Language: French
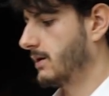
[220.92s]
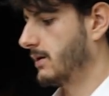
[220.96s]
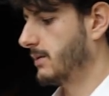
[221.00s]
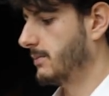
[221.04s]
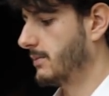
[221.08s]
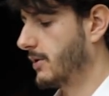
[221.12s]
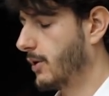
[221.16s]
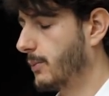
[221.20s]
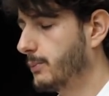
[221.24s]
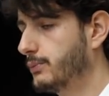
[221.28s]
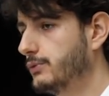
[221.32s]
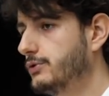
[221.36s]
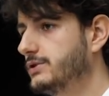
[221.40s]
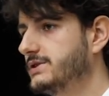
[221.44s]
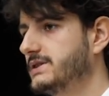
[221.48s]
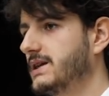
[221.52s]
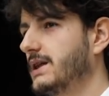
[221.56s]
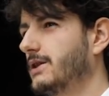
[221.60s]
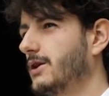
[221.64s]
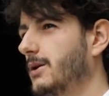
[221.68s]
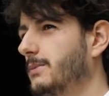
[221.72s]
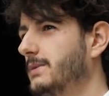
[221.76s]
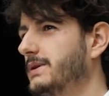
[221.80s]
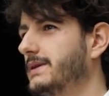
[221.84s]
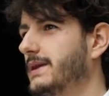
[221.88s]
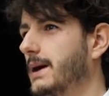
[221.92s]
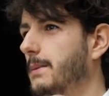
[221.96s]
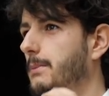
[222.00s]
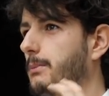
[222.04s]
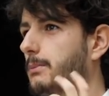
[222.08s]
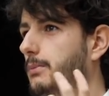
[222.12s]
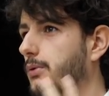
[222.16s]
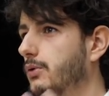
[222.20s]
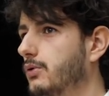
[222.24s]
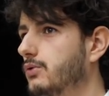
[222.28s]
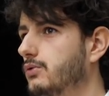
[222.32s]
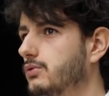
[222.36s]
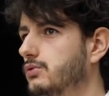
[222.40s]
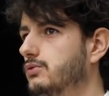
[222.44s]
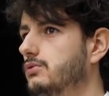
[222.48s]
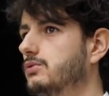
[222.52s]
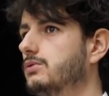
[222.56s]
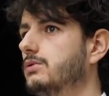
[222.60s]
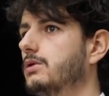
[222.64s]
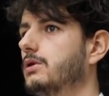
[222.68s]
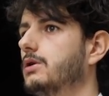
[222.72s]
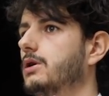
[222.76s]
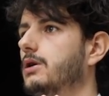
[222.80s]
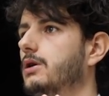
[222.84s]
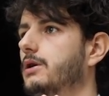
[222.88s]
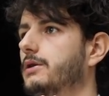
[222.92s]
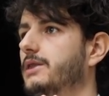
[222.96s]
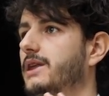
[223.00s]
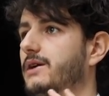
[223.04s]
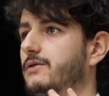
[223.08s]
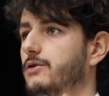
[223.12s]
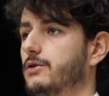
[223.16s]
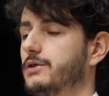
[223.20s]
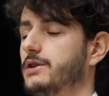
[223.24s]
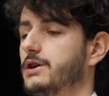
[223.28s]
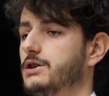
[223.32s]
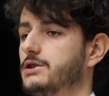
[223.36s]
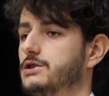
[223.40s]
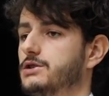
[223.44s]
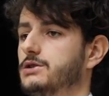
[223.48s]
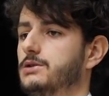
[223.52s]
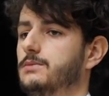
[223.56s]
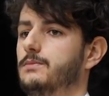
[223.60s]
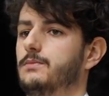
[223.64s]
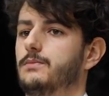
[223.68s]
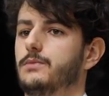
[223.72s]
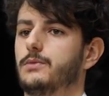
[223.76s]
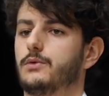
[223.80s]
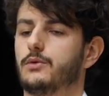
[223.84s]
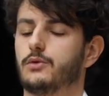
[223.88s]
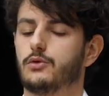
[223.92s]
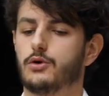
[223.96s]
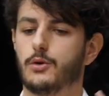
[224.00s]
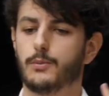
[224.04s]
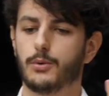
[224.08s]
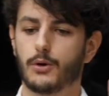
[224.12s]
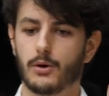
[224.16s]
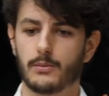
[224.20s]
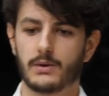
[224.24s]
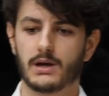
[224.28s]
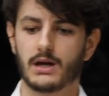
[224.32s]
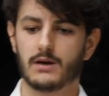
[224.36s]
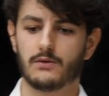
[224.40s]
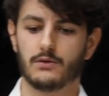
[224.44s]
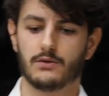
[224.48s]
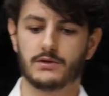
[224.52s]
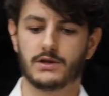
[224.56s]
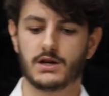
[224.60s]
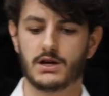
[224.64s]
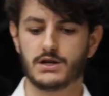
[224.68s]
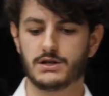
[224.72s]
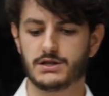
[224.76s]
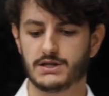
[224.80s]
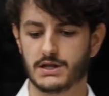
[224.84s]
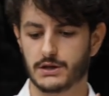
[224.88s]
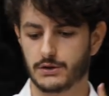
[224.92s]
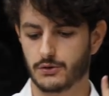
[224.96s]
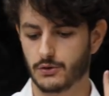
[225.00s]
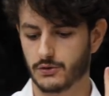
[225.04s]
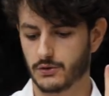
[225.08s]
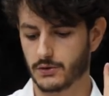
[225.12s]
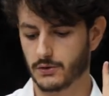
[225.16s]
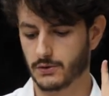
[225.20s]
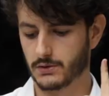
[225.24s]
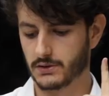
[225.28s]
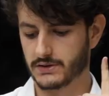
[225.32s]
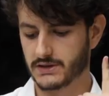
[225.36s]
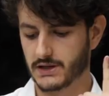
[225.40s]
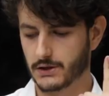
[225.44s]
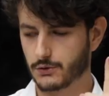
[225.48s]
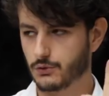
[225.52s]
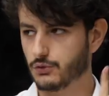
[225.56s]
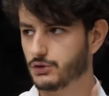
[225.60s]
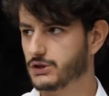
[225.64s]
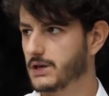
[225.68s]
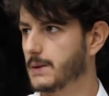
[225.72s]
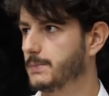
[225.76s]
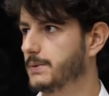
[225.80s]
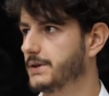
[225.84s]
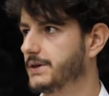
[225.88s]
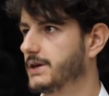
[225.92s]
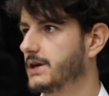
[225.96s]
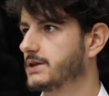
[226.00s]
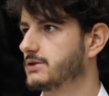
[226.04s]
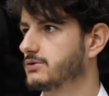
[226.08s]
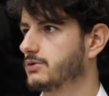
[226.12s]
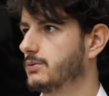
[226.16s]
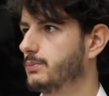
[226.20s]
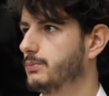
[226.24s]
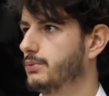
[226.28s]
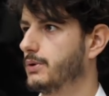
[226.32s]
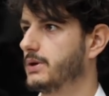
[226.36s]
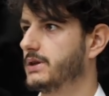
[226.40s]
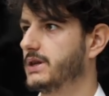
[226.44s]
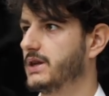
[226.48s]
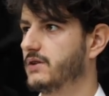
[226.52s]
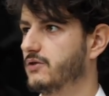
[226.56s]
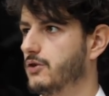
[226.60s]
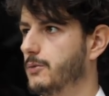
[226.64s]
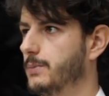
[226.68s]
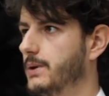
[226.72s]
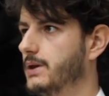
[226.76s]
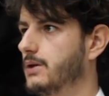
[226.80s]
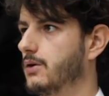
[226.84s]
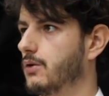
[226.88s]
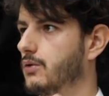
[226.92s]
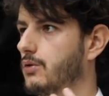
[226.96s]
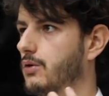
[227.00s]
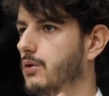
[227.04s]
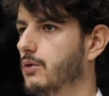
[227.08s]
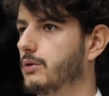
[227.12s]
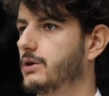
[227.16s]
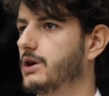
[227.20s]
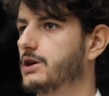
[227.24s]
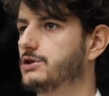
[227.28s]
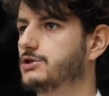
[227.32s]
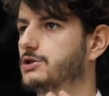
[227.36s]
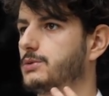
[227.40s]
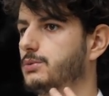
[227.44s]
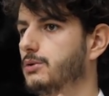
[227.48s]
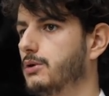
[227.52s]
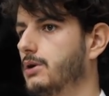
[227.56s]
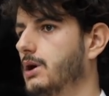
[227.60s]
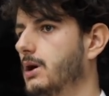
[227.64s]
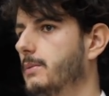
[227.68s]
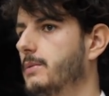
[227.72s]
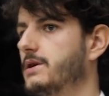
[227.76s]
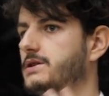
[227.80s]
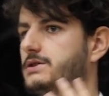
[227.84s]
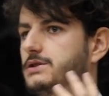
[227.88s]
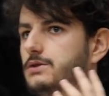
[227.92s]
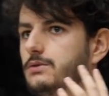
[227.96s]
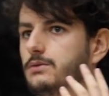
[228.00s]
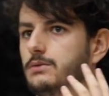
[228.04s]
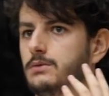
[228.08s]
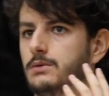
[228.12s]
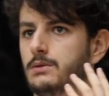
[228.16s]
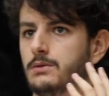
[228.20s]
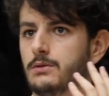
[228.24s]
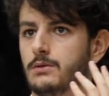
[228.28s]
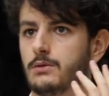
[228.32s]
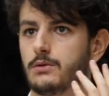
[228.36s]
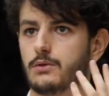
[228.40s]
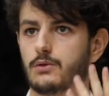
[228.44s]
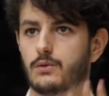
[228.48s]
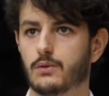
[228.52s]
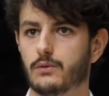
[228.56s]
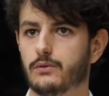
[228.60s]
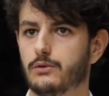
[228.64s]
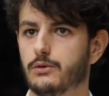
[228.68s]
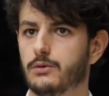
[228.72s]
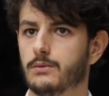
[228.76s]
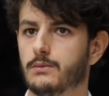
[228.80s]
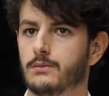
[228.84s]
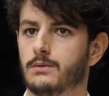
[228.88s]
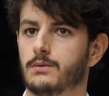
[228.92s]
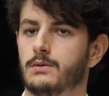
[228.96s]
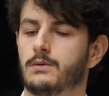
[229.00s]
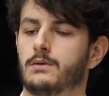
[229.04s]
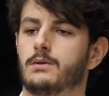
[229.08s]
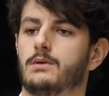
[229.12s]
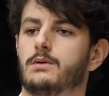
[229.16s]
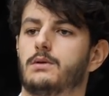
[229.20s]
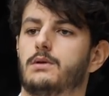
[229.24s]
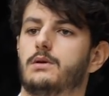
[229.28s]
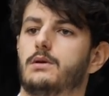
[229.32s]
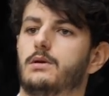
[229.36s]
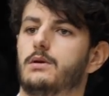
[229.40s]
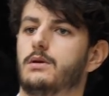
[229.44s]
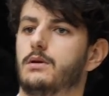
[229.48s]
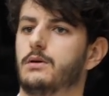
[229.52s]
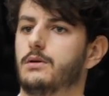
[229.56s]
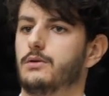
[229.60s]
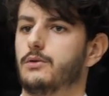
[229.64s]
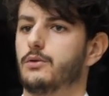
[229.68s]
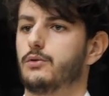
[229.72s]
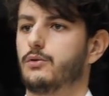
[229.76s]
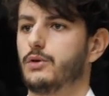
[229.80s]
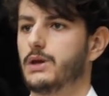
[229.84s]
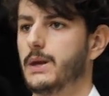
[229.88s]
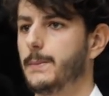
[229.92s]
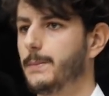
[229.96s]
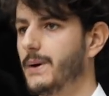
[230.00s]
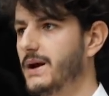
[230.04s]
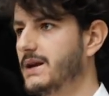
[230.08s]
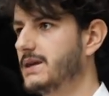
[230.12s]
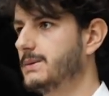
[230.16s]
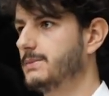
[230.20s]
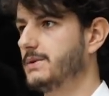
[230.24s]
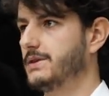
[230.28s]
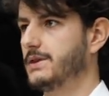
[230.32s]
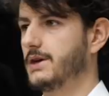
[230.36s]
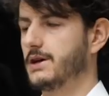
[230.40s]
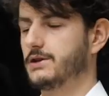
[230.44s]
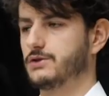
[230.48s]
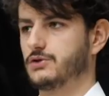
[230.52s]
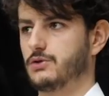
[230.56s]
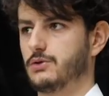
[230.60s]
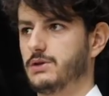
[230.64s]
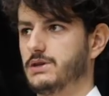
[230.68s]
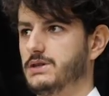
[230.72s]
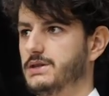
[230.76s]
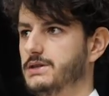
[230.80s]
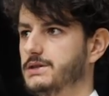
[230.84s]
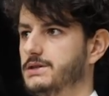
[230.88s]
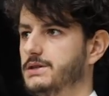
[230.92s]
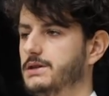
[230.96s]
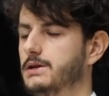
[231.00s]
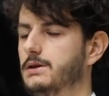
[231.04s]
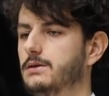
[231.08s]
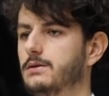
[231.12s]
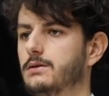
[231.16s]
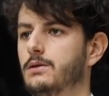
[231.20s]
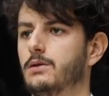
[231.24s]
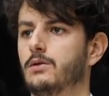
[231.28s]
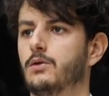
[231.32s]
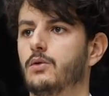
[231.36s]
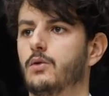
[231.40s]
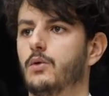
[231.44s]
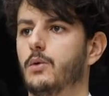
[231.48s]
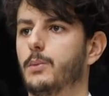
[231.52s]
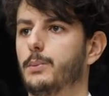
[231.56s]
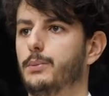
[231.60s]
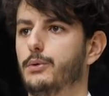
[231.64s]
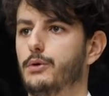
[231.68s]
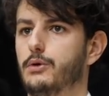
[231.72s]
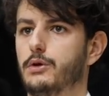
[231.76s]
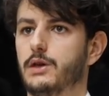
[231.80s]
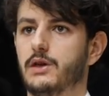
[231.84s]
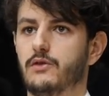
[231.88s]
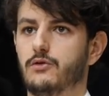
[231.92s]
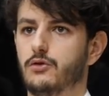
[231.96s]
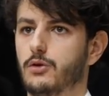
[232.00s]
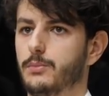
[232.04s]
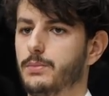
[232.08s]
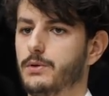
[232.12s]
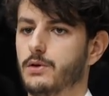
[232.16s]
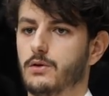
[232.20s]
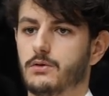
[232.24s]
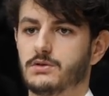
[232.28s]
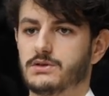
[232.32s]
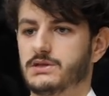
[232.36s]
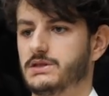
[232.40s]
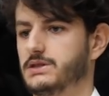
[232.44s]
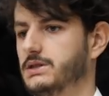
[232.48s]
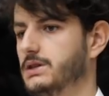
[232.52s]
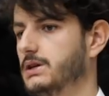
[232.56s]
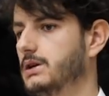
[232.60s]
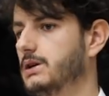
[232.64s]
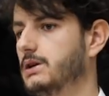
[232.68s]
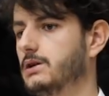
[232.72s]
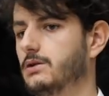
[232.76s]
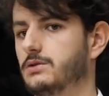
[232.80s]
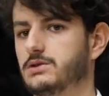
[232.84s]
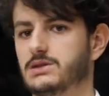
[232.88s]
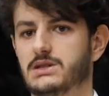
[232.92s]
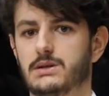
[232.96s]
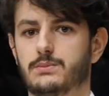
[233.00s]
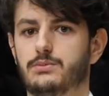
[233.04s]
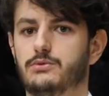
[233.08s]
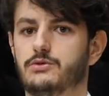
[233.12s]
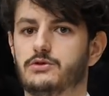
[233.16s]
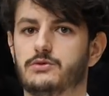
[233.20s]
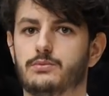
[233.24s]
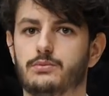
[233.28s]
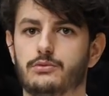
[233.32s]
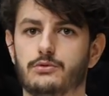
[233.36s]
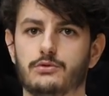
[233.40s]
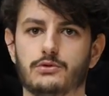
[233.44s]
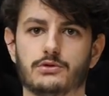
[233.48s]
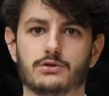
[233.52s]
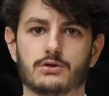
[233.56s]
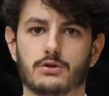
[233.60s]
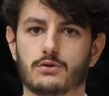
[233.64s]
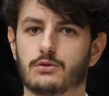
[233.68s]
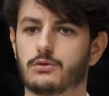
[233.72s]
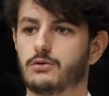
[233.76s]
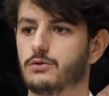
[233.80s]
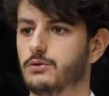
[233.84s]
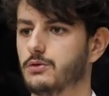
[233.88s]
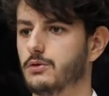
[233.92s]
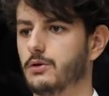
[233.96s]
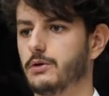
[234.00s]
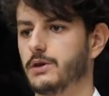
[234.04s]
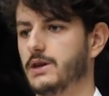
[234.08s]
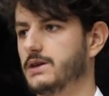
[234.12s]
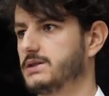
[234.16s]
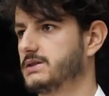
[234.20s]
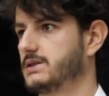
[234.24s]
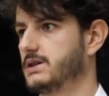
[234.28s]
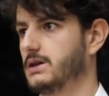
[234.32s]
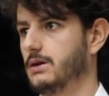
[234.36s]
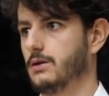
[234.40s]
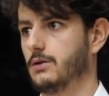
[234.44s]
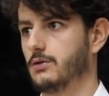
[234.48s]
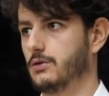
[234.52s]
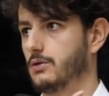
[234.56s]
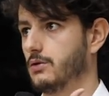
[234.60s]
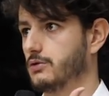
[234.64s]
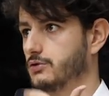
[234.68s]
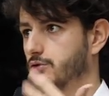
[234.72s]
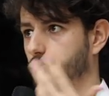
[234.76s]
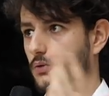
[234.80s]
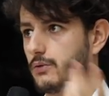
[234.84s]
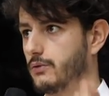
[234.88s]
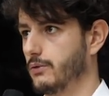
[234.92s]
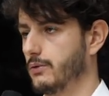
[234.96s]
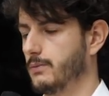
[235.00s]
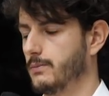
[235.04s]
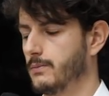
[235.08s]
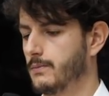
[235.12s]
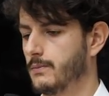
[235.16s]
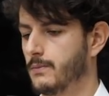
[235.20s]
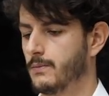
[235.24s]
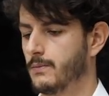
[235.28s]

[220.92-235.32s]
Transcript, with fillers: Euh, mais en plus, Tendermint a beaucoup euh, d'avantages. Donc le premier avantage, c'est que cette couche application peut être développée dans le langage de programmation qu'on veut. Hein, donc on n'est pas limité à Solidity, on peut le développer en C, en C++, en Go, en Haskell, en, ce qu'on veut.